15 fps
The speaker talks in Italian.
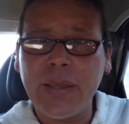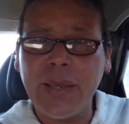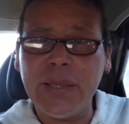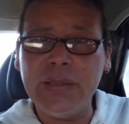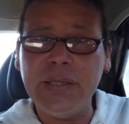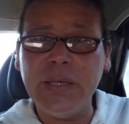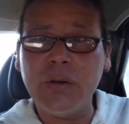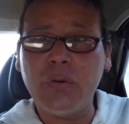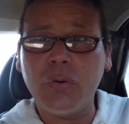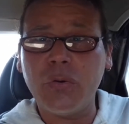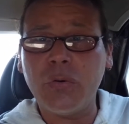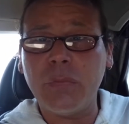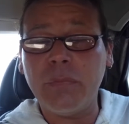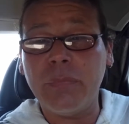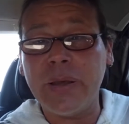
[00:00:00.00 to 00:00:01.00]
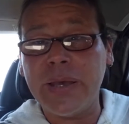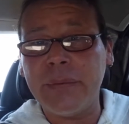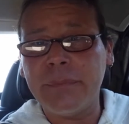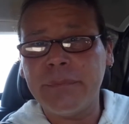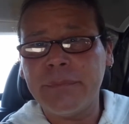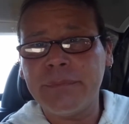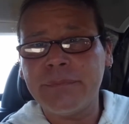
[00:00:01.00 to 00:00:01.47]
e dicono
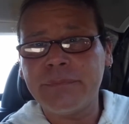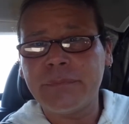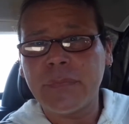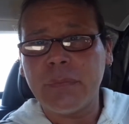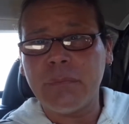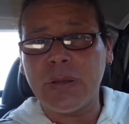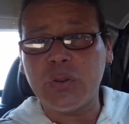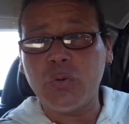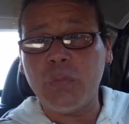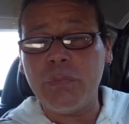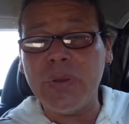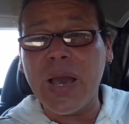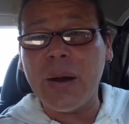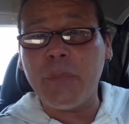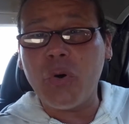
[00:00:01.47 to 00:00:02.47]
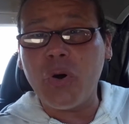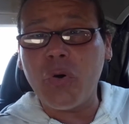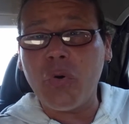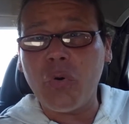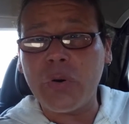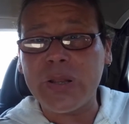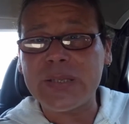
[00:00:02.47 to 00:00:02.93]
beh ma dobbiamo
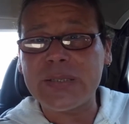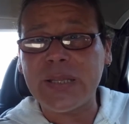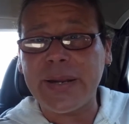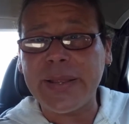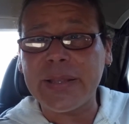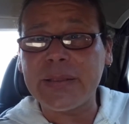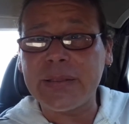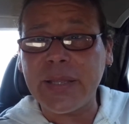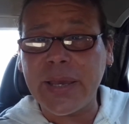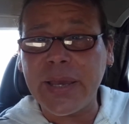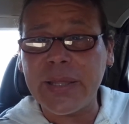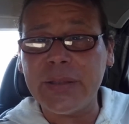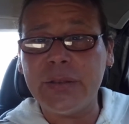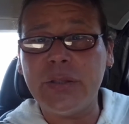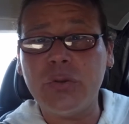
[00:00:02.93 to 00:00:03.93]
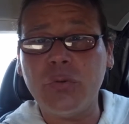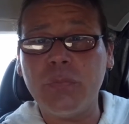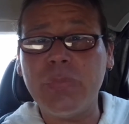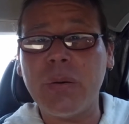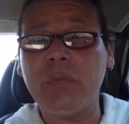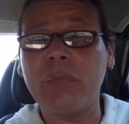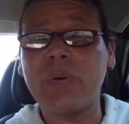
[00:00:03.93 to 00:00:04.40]
ancora stare attenti,
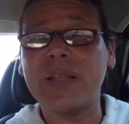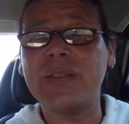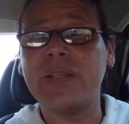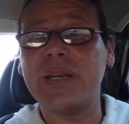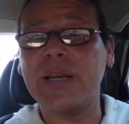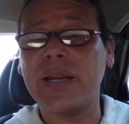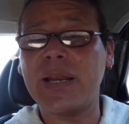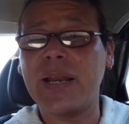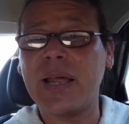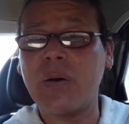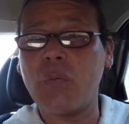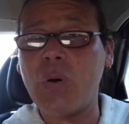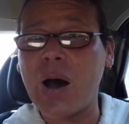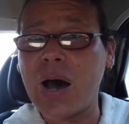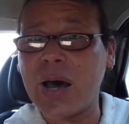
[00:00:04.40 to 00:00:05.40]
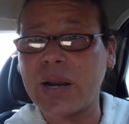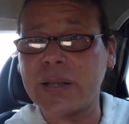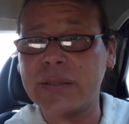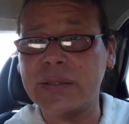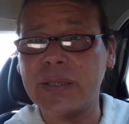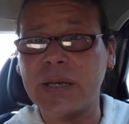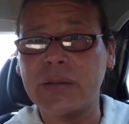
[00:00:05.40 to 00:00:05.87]
dobbiamo mantenere la
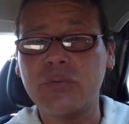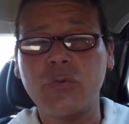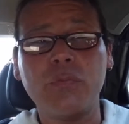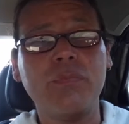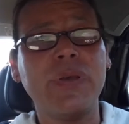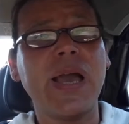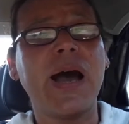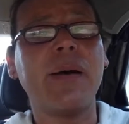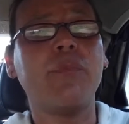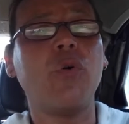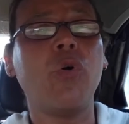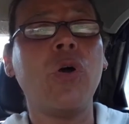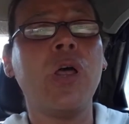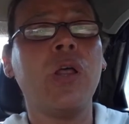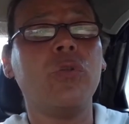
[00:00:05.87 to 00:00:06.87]
guardia, dobbiamo,